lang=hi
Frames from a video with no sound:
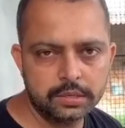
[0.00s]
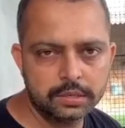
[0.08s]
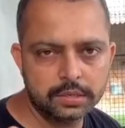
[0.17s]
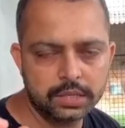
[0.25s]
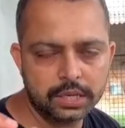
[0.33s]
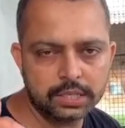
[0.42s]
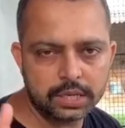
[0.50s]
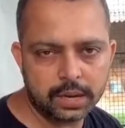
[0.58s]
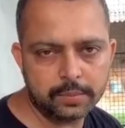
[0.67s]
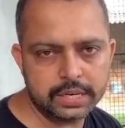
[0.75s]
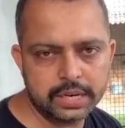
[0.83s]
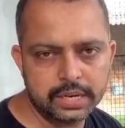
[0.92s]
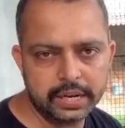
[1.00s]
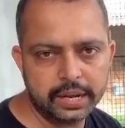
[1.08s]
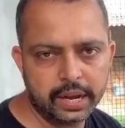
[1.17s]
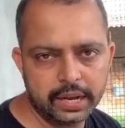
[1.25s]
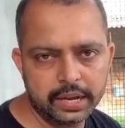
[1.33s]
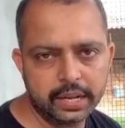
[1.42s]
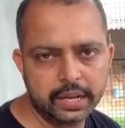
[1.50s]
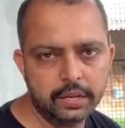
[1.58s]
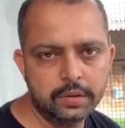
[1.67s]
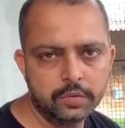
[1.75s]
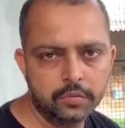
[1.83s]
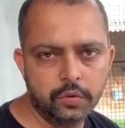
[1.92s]
जहाँ चार परसेंट निकाल लेंगे
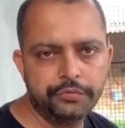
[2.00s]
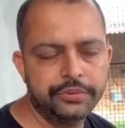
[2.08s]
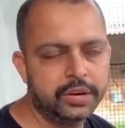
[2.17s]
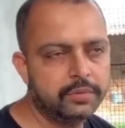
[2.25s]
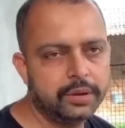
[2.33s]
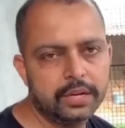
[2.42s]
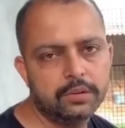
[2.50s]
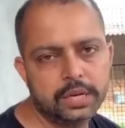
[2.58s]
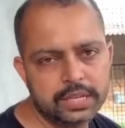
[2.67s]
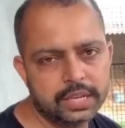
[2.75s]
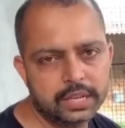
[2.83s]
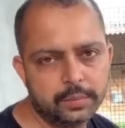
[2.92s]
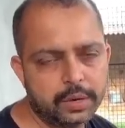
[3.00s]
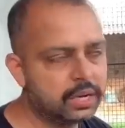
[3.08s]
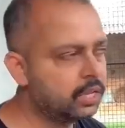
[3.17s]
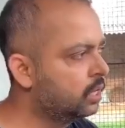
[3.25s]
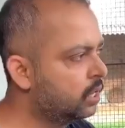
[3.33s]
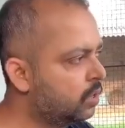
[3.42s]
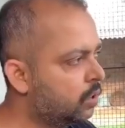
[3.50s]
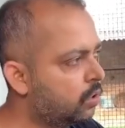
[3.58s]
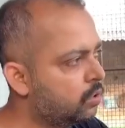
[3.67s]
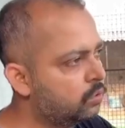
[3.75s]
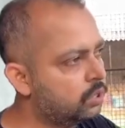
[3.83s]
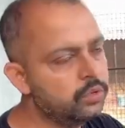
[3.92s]
वो फीड वैल्यू आ जाएगी हमारी
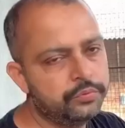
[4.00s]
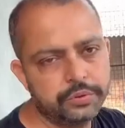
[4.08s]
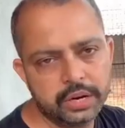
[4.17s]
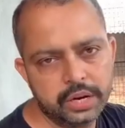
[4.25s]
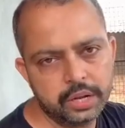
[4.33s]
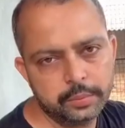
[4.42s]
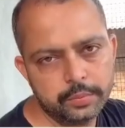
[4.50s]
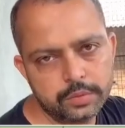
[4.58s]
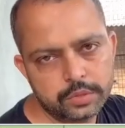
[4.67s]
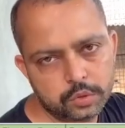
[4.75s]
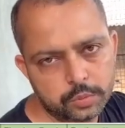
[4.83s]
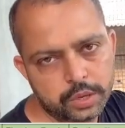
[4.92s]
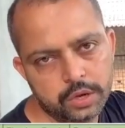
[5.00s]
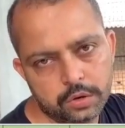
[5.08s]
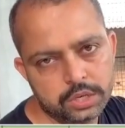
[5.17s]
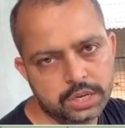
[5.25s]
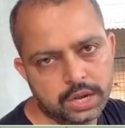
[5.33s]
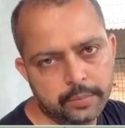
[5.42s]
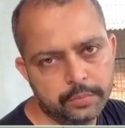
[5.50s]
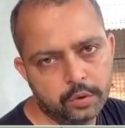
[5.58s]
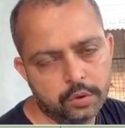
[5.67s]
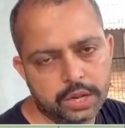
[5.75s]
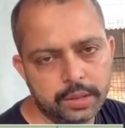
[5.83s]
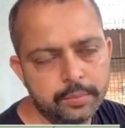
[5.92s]
और उतनी फीड हम सुबह और शाम
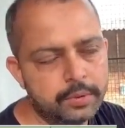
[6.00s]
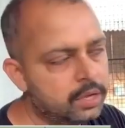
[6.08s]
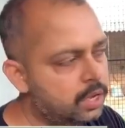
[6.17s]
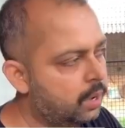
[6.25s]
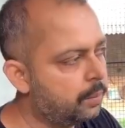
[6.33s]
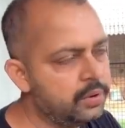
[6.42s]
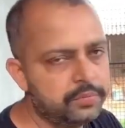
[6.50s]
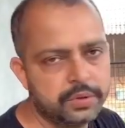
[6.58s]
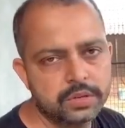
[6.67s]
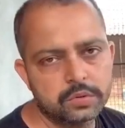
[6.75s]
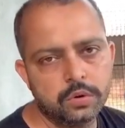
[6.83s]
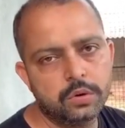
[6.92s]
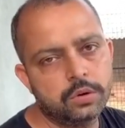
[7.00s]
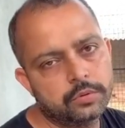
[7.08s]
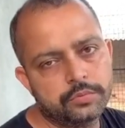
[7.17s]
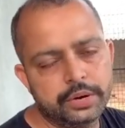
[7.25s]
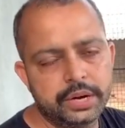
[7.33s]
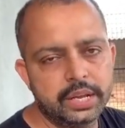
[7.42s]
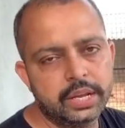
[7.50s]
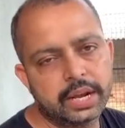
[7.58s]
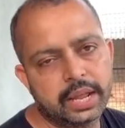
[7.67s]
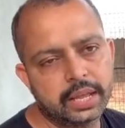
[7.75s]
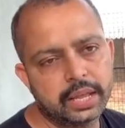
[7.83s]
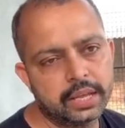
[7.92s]
दो टाइम अपनी फिश को फीडिंग
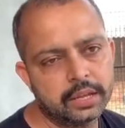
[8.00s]
कराएंगे